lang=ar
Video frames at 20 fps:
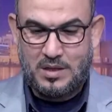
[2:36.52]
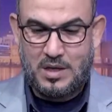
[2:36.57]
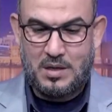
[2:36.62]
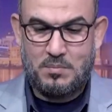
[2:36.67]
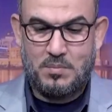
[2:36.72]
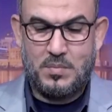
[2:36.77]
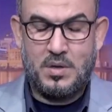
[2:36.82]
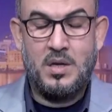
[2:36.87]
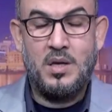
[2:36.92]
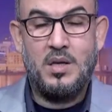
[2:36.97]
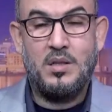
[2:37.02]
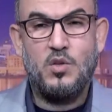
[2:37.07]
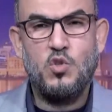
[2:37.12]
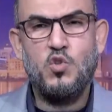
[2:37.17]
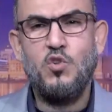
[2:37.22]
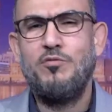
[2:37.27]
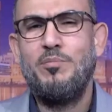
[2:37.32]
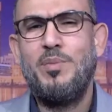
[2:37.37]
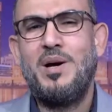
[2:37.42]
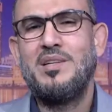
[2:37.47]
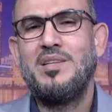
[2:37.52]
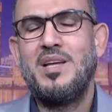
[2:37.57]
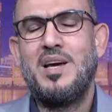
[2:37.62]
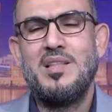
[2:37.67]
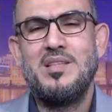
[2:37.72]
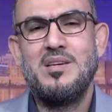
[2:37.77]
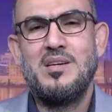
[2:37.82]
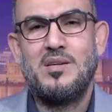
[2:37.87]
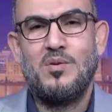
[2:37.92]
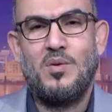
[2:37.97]
طيب نشوف بعض
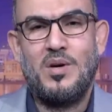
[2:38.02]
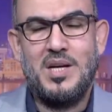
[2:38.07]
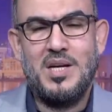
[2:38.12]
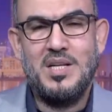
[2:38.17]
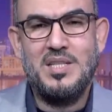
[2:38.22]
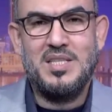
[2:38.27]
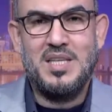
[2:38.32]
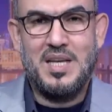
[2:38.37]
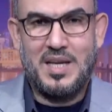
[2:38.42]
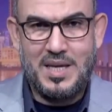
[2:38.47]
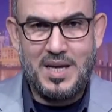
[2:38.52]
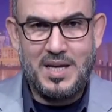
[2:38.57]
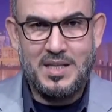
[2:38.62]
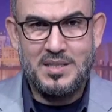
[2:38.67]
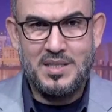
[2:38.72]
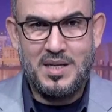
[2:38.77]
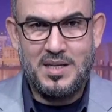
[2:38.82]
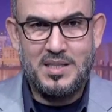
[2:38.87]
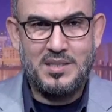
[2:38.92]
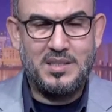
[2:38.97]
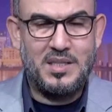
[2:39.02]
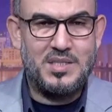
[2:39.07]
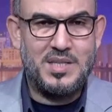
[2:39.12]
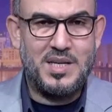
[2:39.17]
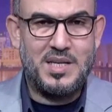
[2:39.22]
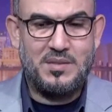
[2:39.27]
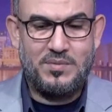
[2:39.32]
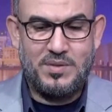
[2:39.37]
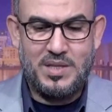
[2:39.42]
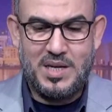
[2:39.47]
هذه الروايات سريعا التي
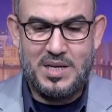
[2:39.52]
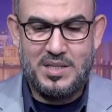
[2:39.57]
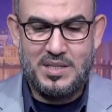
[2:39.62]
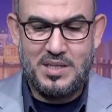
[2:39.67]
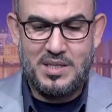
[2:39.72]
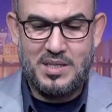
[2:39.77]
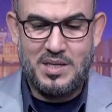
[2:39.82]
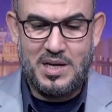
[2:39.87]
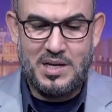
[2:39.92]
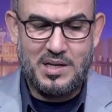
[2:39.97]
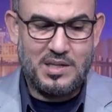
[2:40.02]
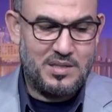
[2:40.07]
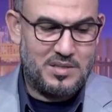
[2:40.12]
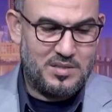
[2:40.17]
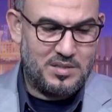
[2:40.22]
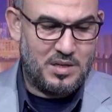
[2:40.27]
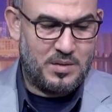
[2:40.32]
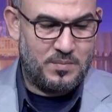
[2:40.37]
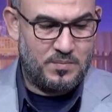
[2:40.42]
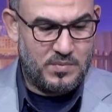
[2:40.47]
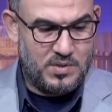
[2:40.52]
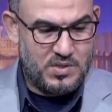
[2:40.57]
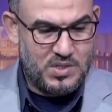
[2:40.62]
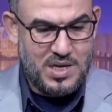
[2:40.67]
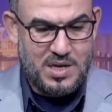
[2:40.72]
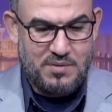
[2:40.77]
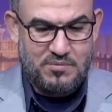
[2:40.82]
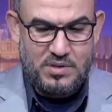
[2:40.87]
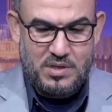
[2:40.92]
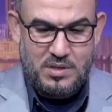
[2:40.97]
جاءت في هذه القصة
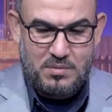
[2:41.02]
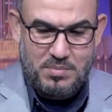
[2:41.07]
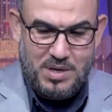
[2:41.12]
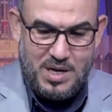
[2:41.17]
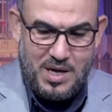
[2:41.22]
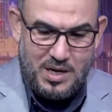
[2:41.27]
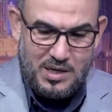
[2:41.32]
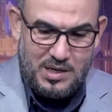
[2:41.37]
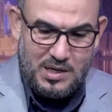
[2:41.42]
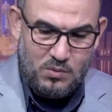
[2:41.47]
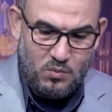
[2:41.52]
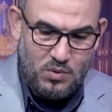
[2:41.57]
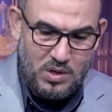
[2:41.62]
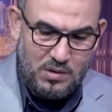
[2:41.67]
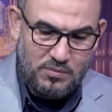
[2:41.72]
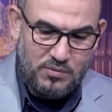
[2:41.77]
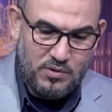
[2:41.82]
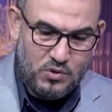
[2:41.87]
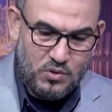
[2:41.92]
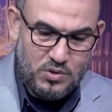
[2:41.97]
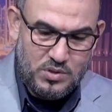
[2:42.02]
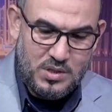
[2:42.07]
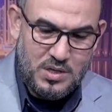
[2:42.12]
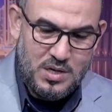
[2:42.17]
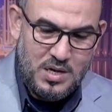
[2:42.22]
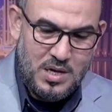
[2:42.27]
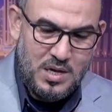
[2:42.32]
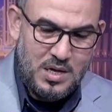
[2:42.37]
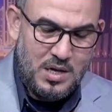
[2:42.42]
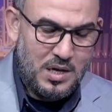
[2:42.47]
جاء في بحار الأنوار في الجزء
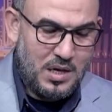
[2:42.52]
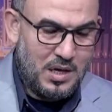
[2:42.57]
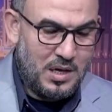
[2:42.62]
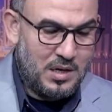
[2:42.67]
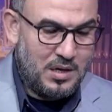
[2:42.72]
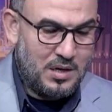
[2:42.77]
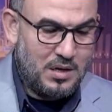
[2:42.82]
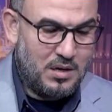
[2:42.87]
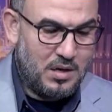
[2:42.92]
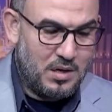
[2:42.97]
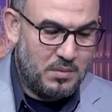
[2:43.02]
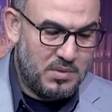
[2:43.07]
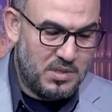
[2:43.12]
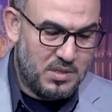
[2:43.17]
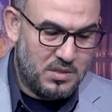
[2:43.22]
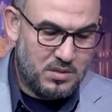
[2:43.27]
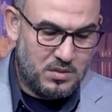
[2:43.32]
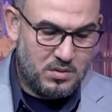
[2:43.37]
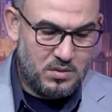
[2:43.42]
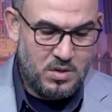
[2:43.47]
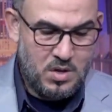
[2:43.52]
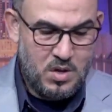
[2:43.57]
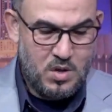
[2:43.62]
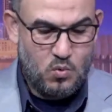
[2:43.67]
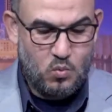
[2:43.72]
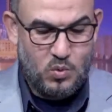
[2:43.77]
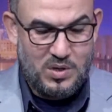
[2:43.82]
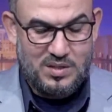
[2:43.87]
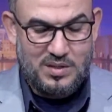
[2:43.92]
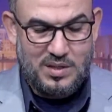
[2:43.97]
الخامس
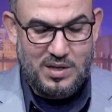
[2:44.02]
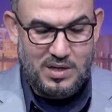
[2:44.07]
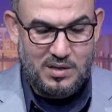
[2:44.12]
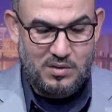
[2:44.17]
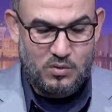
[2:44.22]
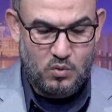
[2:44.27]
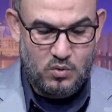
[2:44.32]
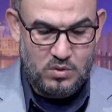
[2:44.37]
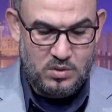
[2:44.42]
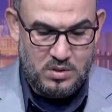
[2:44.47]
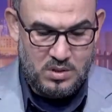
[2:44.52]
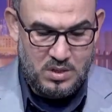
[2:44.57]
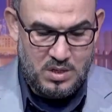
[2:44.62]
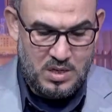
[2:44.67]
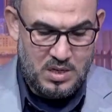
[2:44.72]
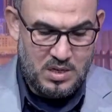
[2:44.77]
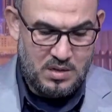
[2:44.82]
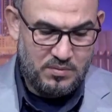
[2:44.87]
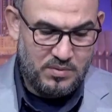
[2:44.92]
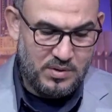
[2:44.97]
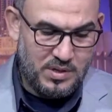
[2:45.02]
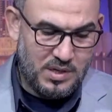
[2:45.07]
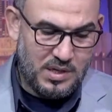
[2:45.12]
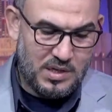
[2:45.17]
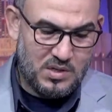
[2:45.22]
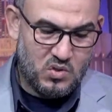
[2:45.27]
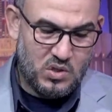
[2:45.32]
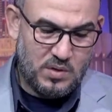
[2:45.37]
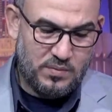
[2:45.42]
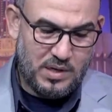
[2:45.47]
والثلاثون
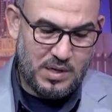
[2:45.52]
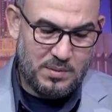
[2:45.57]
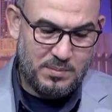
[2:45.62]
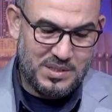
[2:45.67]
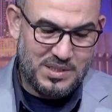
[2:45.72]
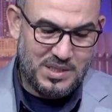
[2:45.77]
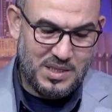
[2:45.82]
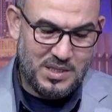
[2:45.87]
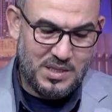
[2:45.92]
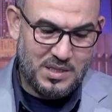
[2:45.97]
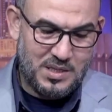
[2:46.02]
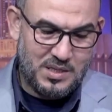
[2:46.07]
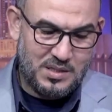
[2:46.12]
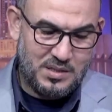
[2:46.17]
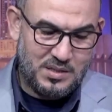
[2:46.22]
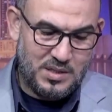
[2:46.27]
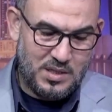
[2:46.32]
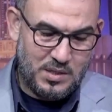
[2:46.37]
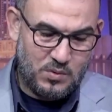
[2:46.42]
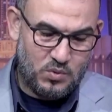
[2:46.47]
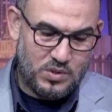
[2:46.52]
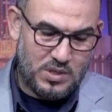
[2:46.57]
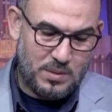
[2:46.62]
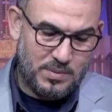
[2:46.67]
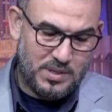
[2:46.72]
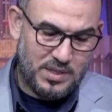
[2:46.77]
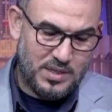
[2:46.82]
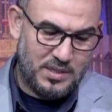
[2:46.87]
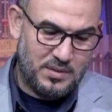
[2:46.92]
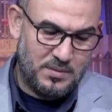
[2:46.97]
في الصفحة
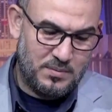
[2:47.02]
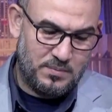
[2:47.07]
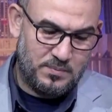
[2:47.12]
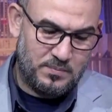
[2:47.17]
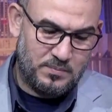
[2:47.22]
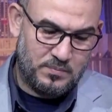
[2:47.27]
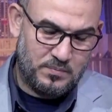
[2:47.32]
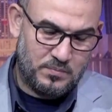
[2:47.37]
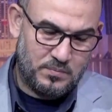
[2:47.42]
272